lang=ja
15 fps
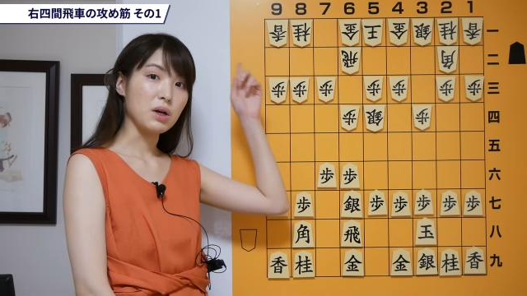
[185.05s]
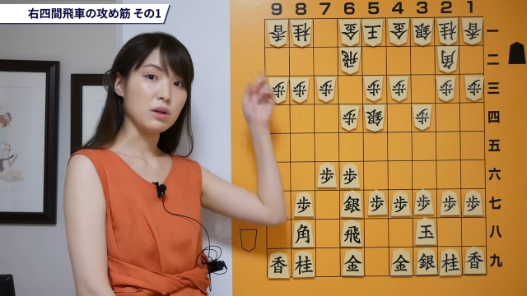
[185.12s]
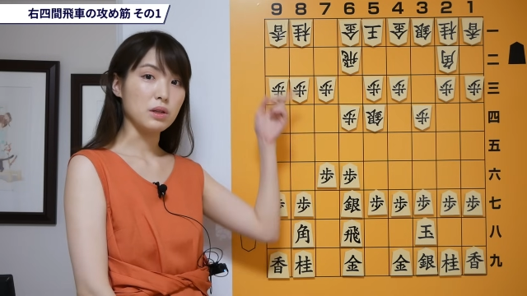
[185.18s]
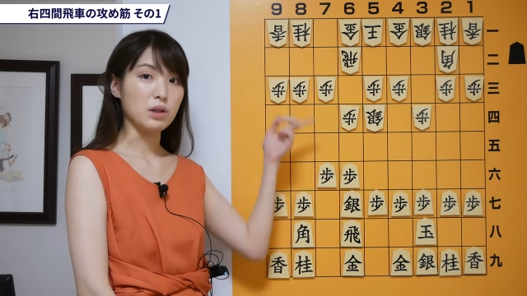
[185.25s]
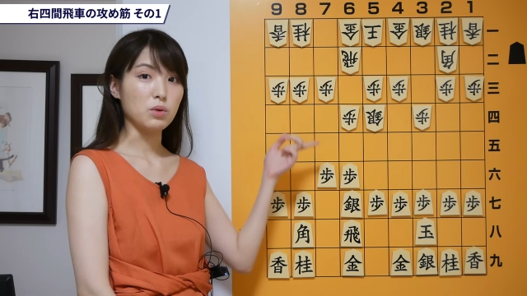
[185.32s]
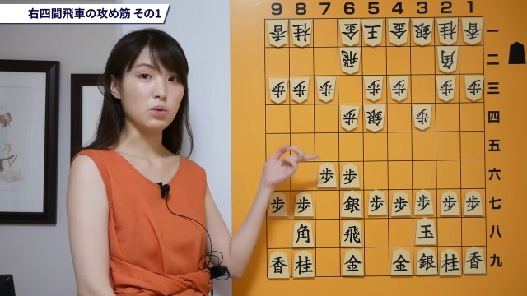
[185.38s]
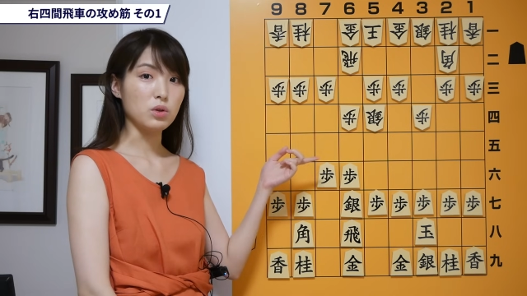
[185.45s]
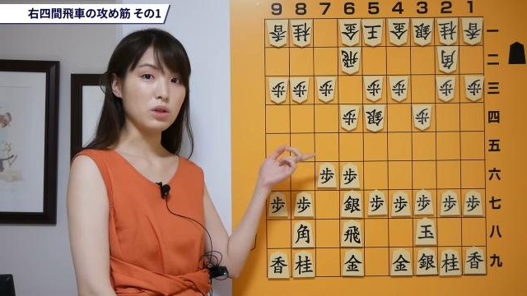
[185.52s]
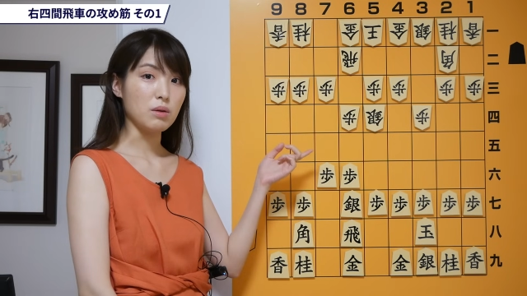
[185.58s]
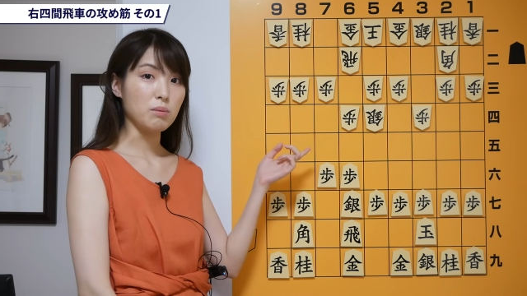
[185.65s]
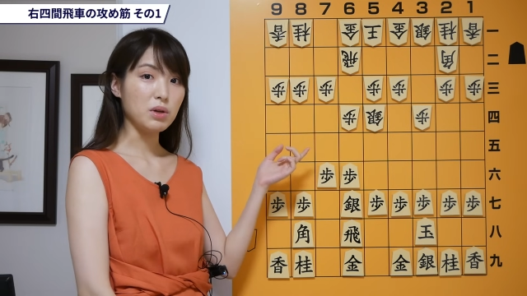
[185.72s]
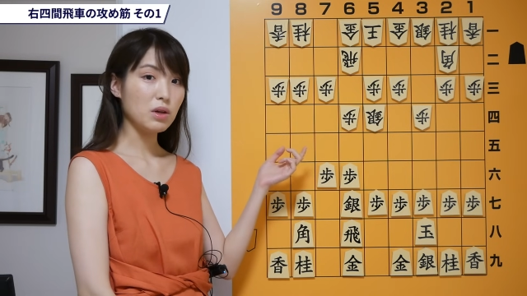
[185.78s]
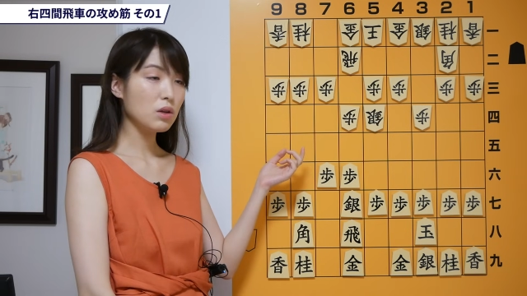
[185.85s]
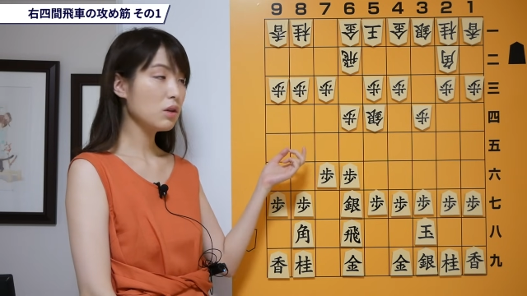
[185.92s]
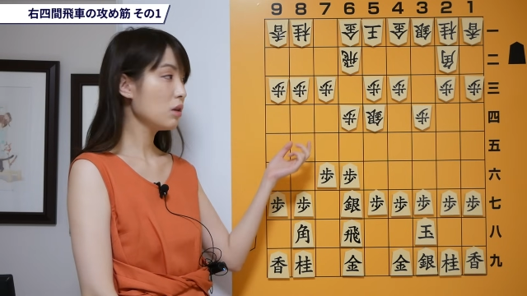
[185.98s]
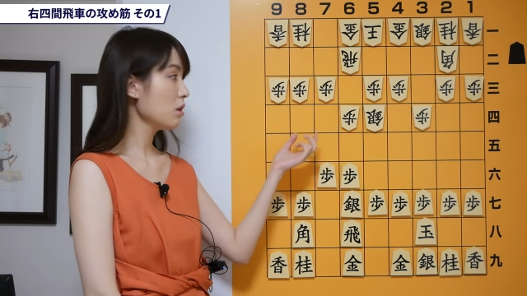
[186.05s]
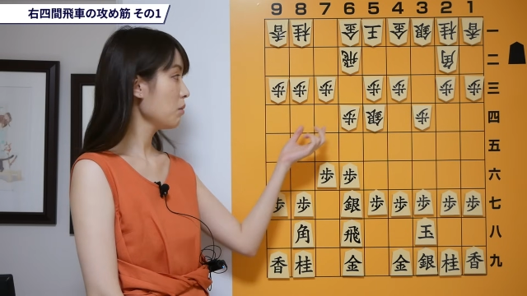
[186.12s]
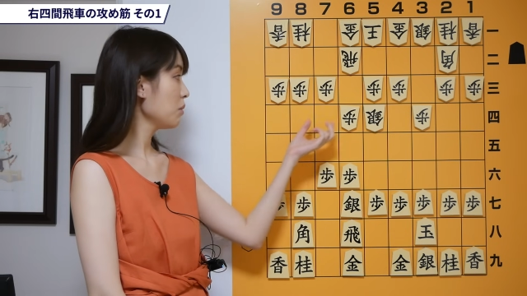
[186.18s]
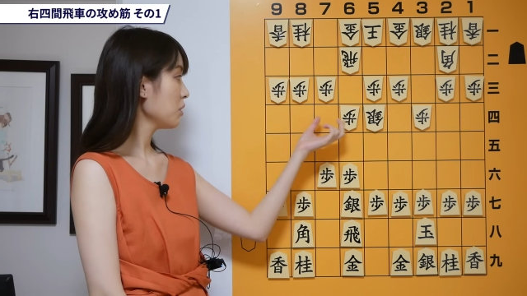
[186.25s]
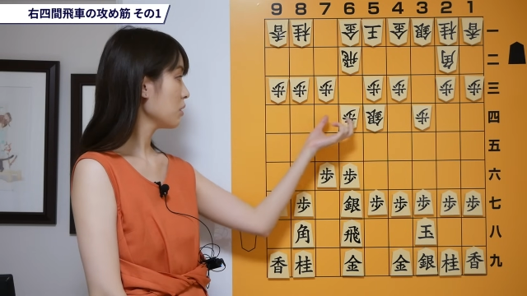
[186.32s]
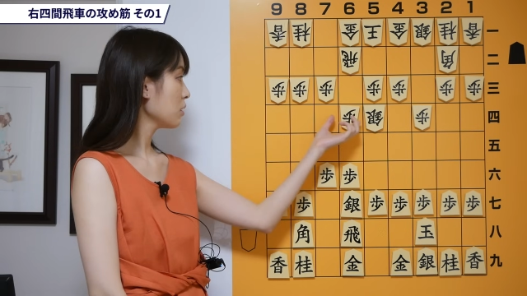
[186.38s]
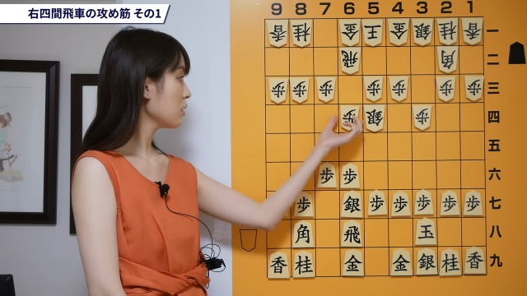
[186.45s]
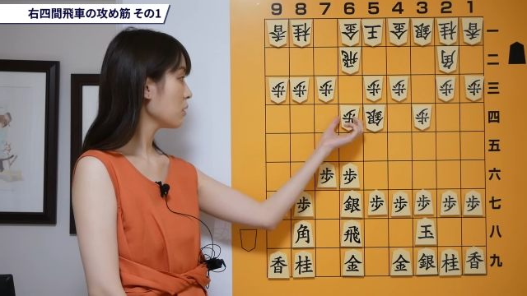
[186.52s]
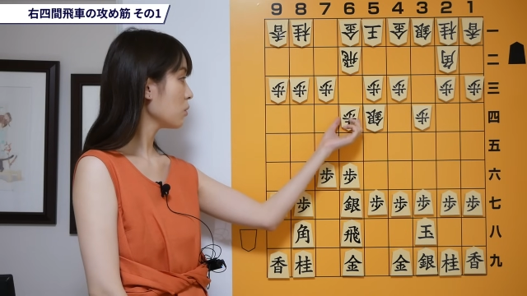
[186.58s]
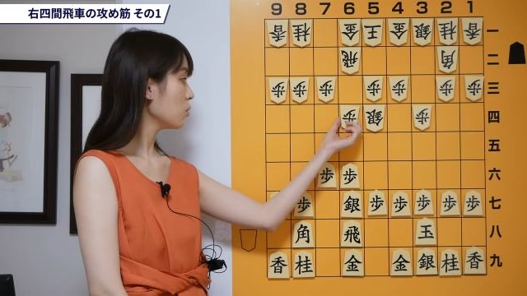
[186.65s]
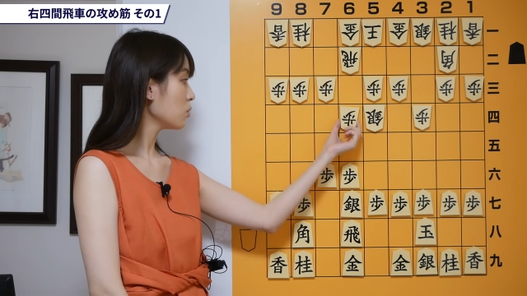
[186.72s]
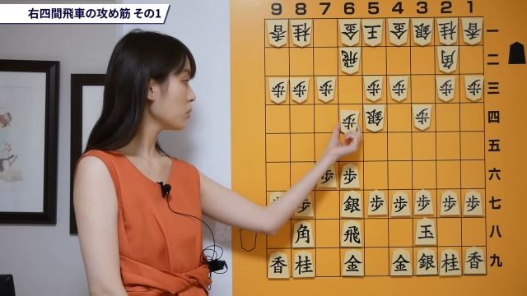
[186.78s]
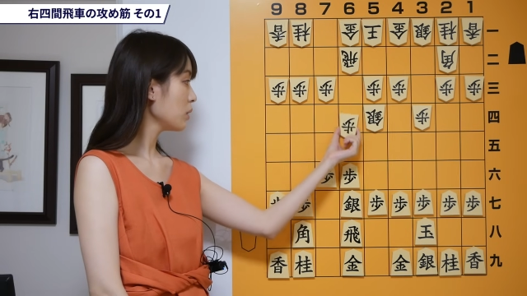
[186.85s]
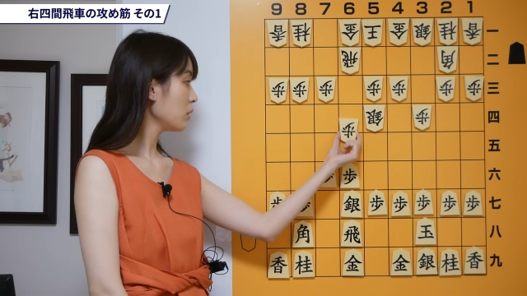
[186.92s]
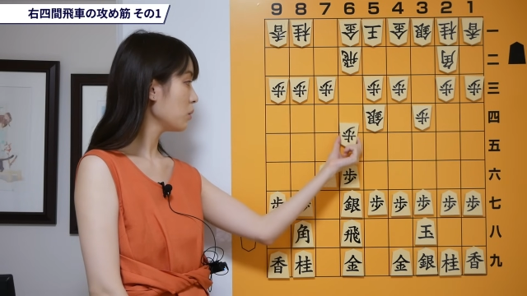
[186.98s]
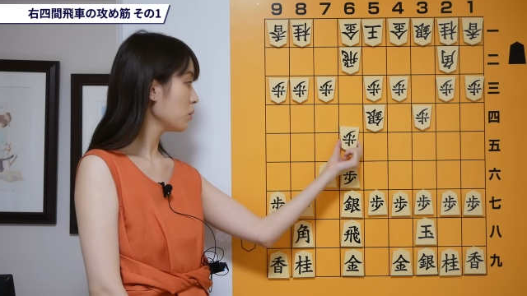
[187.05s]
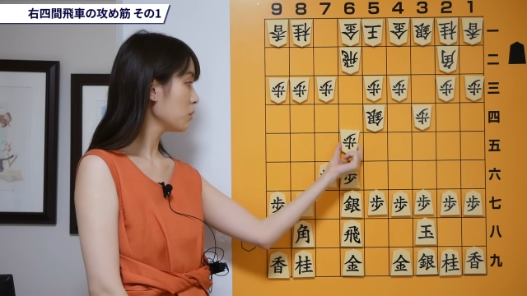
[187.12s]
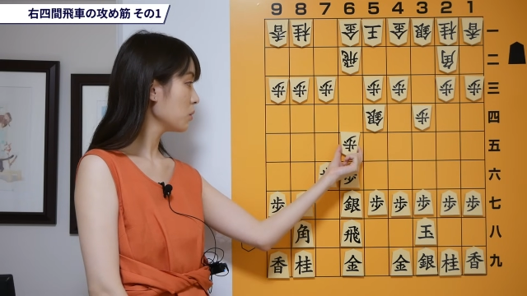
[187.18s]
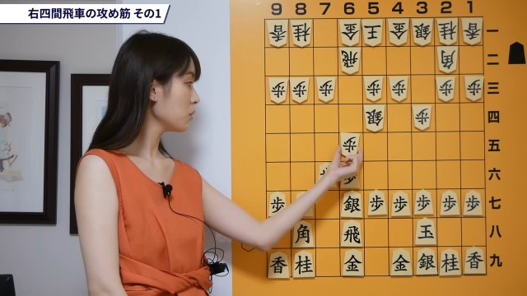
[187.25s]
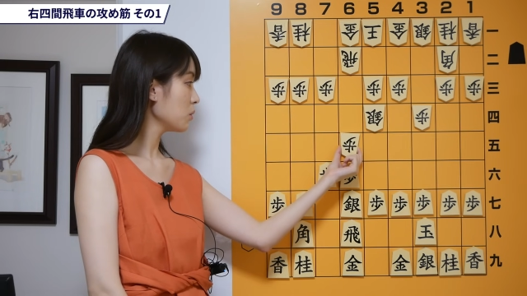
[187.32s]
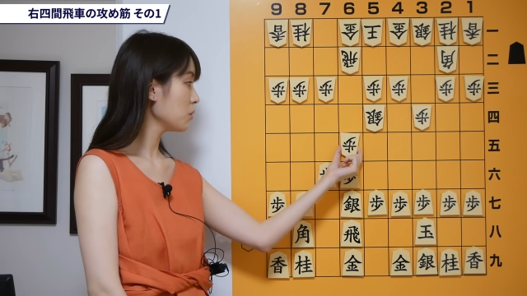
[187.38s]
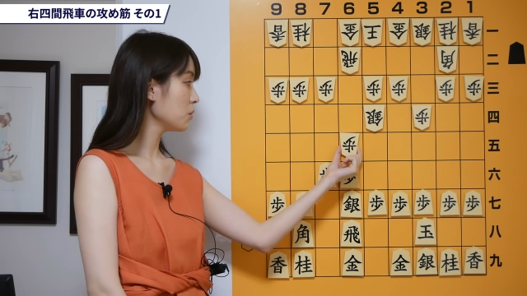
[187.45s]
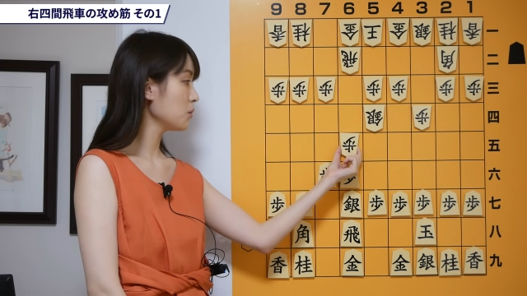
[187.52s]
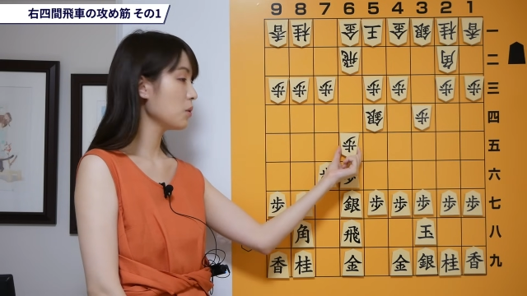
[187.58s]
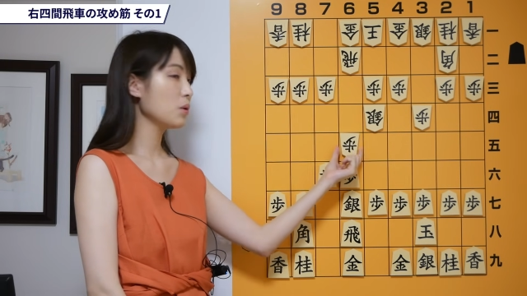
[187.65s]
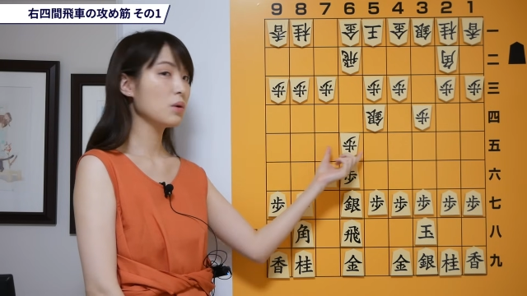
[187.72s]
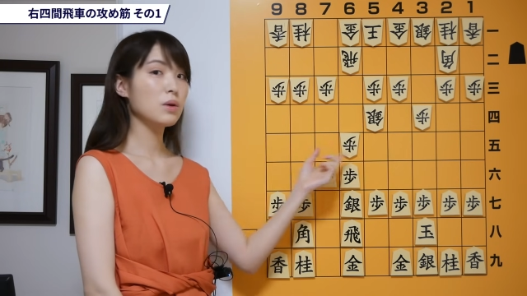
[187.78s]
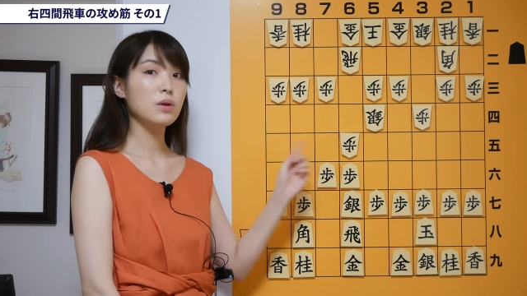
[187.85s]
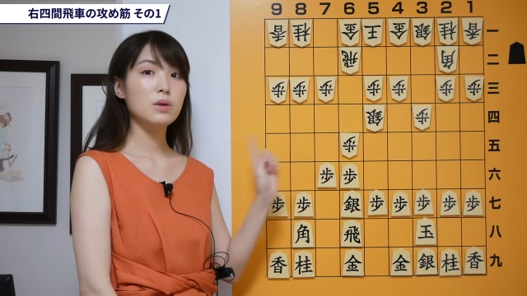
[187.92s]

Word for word: 方として、右四間飛車がここでろく五歩を